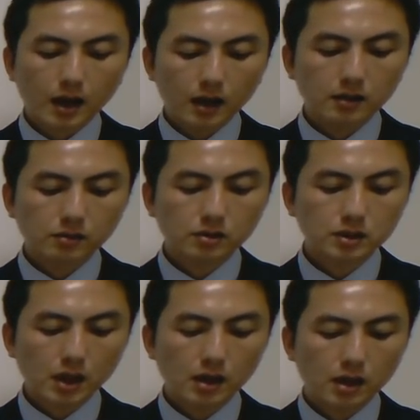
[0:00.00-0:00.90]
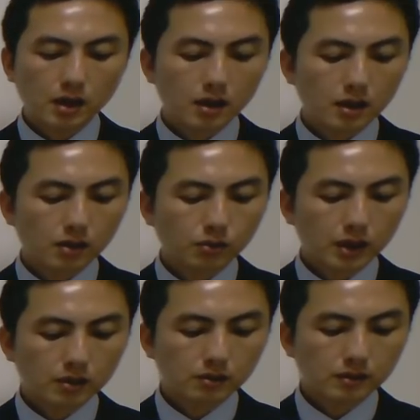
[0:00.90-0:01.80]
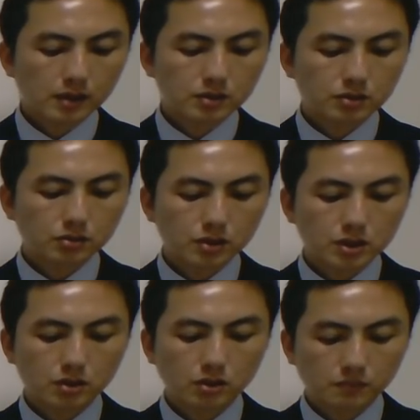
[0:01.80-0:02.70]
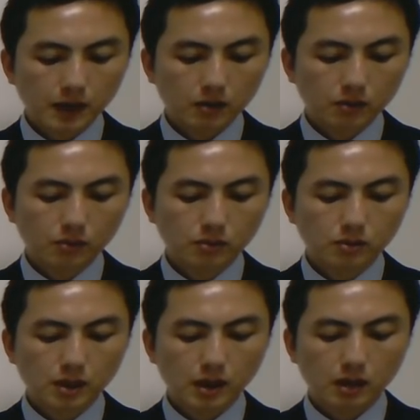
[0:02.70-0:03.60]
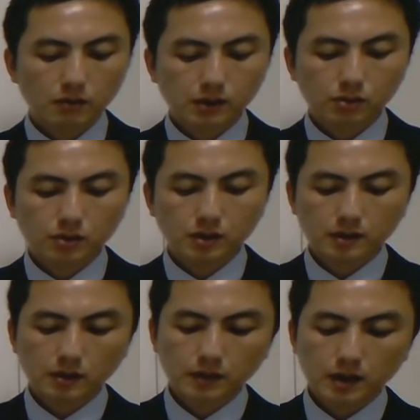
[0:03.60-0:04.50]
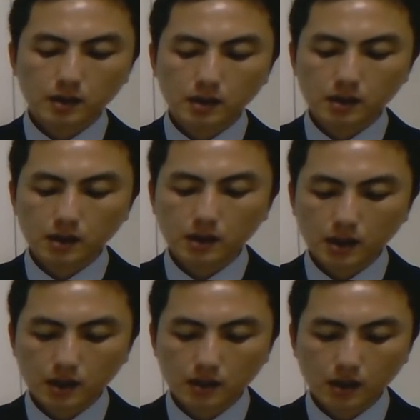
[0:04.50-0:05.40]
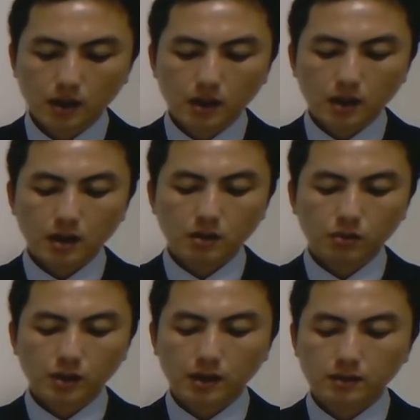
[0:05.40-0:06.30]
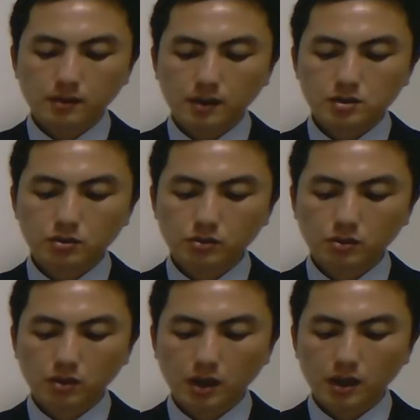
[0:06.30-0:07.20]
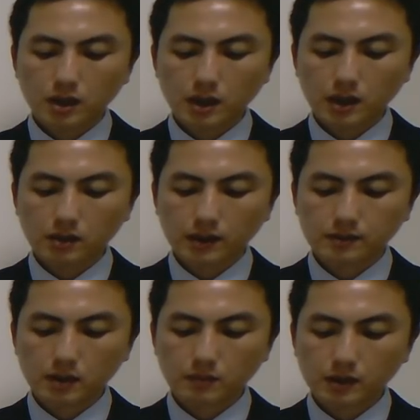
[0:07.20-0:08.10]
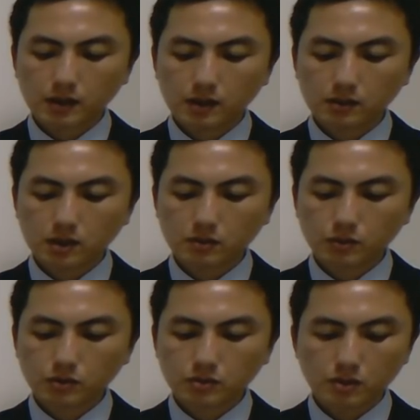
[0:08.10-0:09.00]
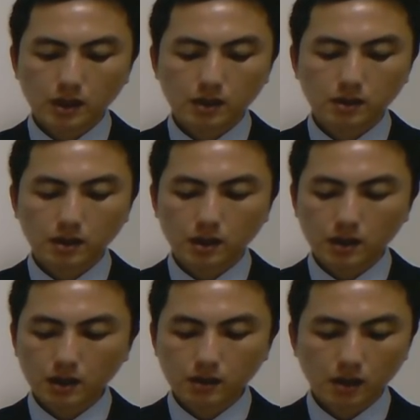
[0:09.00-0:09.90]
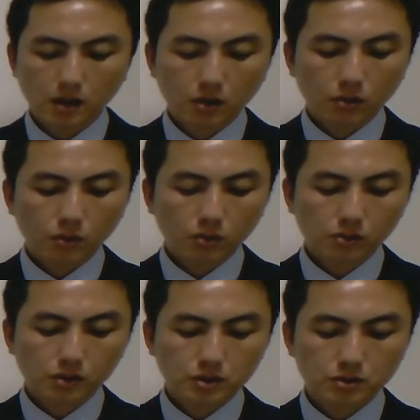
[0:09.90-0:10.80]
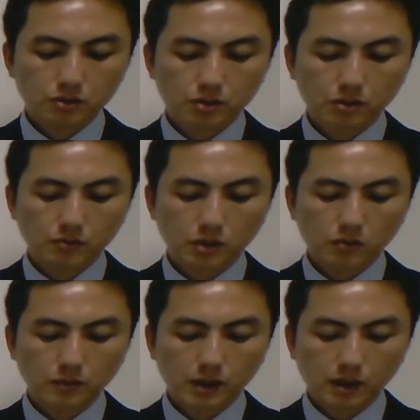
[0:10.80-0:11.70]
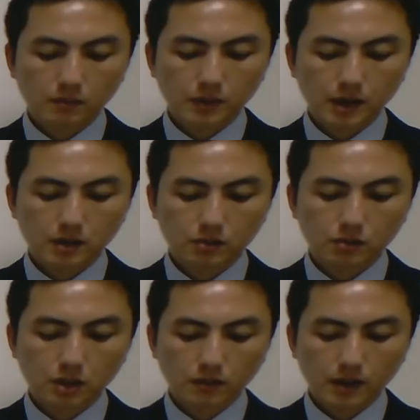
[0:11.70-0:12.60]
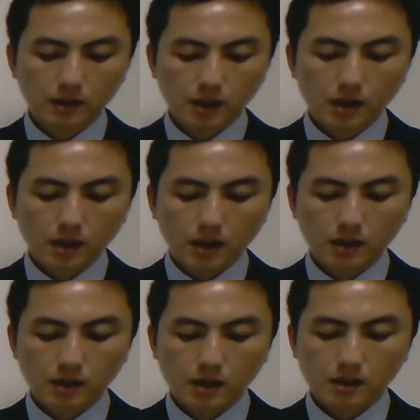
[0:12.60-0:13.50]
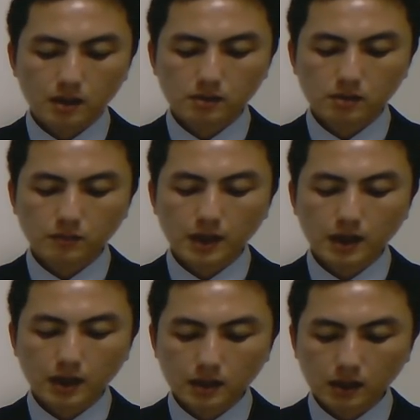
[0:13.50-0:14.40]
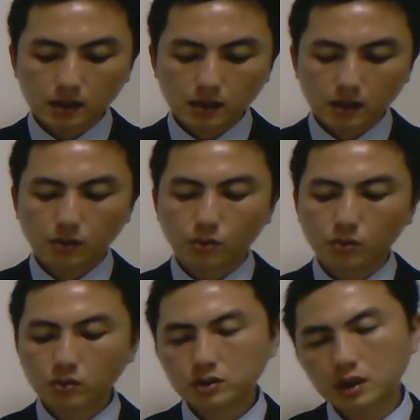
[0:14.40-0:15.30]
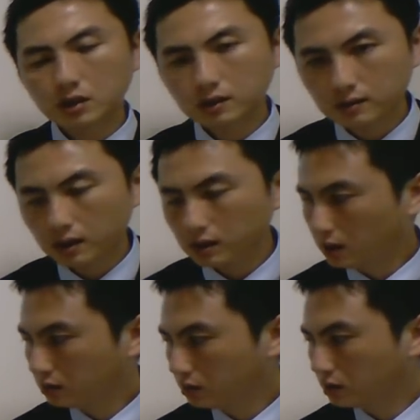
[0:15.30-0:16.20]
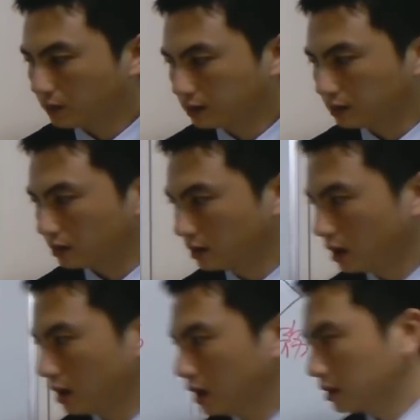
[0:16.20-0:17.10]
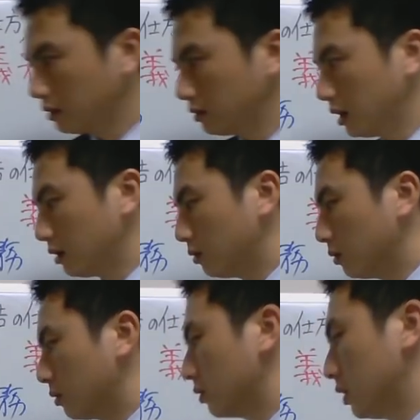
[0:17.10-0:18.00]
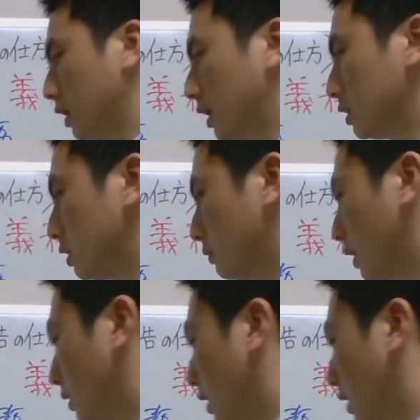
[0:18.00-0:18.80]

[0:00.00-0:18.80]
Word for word: はい。そして、えー、531行目、報告期限は特に定められていないが、ね、えー、保険衛生上の、えー、被害の発生または拡大を防止する観点から、ね、報告の必要性を認めた場合においては、ね、えー、適宜速やかに報告してくださいねって言ってます。ね、なので、報告に関しては、